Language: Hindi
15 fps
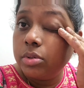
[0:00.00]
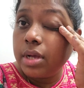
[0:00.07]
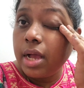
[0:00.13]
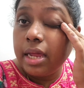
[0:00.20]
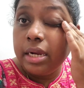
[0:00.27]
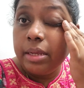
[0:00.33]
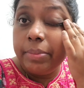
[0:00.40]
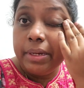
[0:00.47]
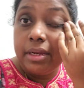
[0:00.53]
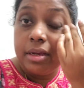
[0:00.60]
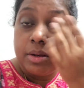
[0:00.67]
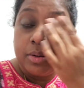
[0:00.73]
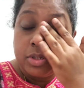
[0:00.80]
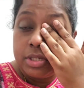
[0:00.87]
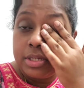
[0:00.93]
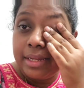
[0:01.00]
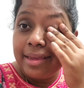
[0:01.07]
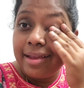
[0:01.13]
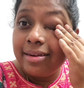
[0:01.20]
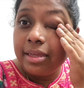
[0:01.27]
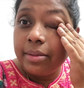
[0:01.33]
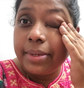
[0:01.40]
खाने पीने का कुछ
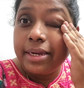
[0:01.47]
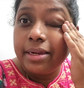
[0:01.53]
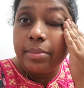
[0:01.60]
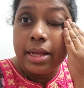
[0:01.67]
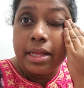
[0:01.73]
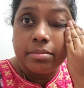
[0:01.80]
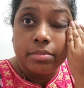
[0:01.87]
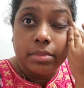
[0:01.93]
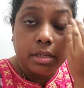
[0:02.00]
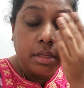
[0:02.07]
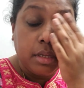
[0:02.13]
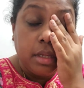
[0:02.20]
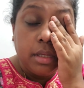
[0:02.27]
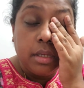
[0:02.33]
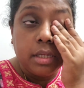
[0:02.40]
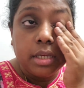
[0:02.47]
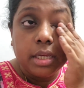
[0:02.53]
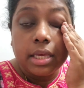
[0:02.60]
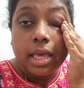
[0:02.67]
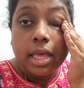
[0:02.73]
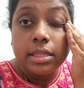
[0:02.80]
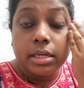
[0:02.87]
लिया नहीं मैंने बाद में
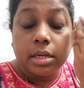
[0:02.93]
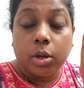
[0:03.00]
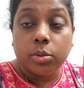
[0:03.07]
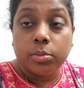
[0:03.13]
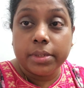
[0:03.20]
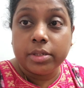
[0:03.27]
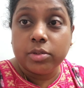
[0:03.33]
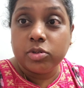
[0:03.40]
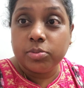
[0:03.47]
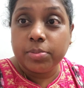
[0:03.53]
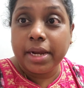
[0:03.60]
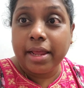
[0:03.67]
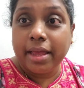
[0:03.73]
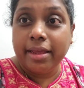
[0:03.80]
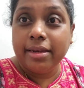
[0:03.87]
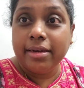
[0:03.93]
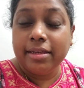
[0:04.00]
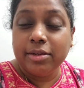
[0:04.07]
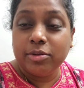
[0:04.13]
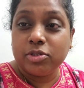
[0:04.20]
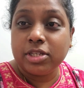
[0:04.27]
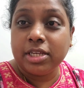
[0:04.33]
कि क्या दिखाऊँ मैं कुछ बनाया ही
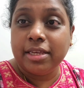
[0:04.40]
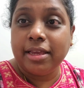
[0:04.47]
नहीं कुछ